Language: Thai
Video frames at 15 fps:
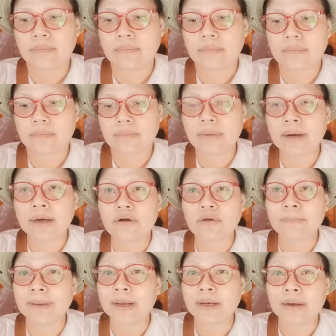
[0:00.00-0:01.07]
มันก็
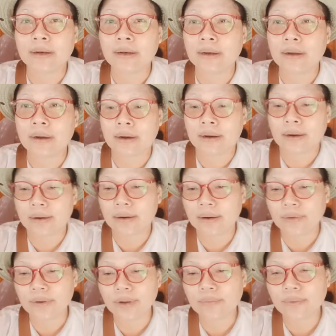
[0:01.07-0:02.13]
เป็นเขา
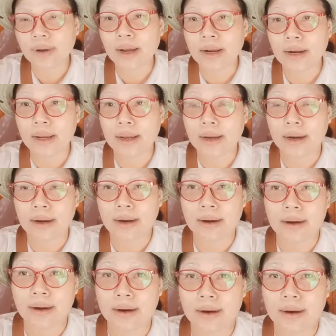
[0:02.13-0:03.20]
เรียกว่าอะไรอ่ะ
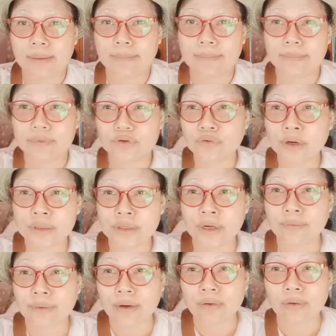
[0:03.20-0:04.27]
ช่วงจัง
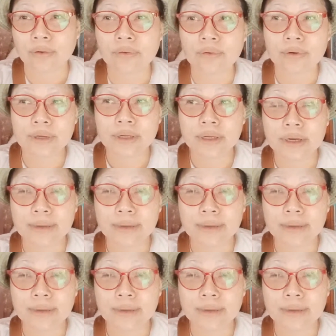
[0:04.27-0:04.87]
หวะของคนที่กำ